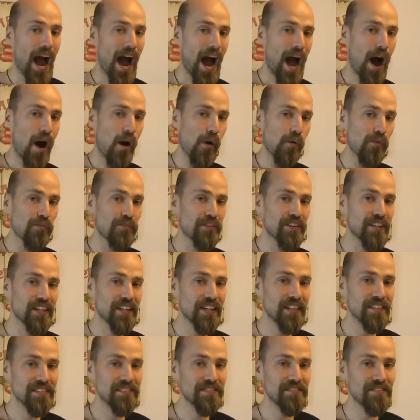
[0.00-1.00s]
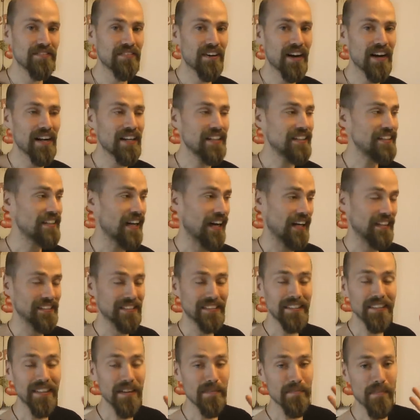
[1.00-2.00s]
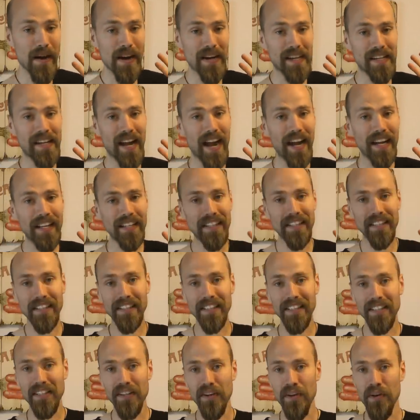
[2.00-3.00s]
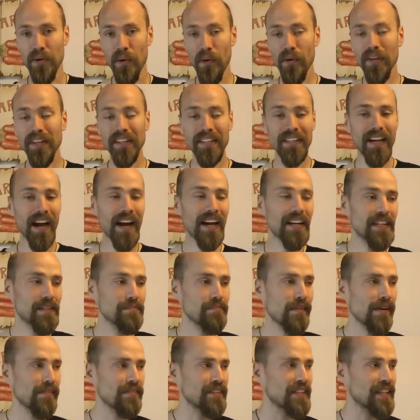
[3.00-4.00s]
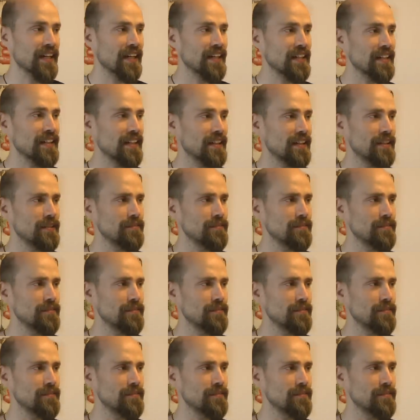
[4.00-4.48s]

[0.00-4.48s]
auf jeden Fall, ja, es gibt ein paar kleine Neuigkeiten mal wieder.